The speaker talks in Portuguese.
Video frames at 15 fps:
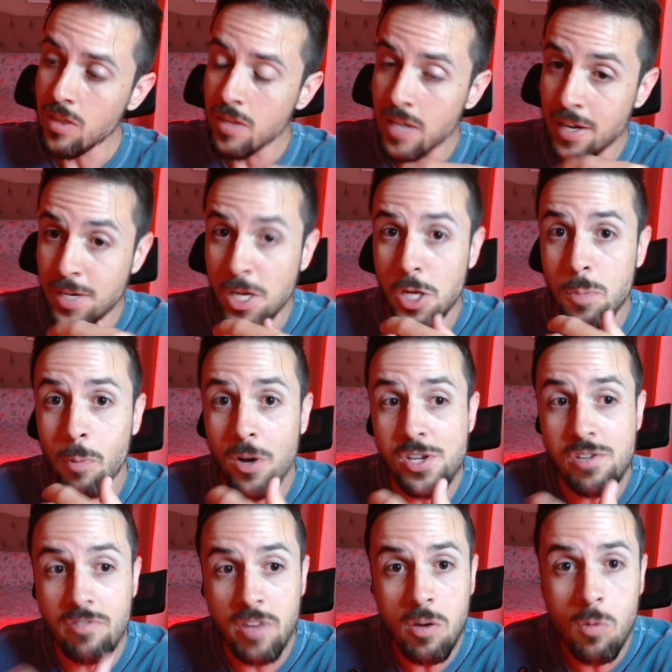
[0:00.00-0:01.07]
A gente pode
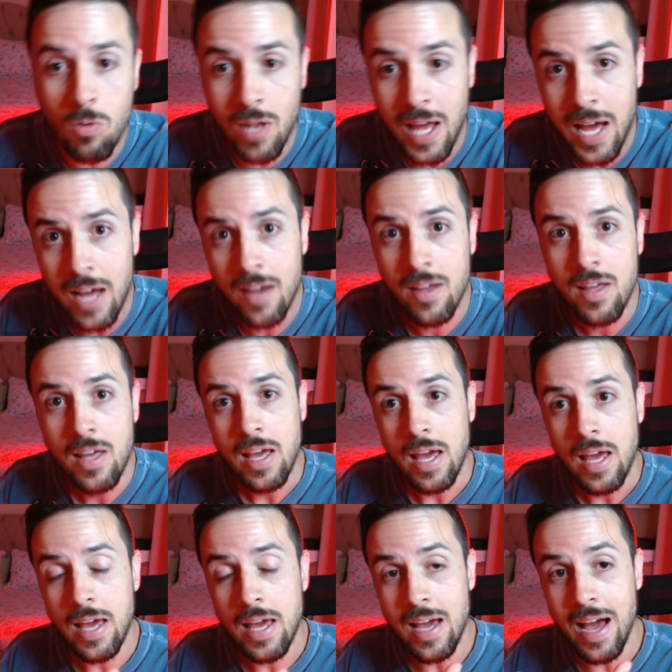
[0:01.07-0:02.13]
vincular
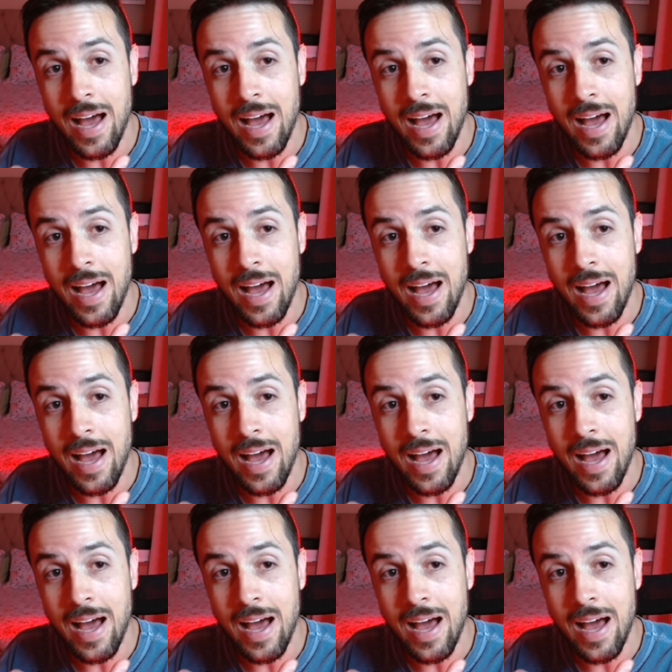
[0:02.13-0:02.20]
é,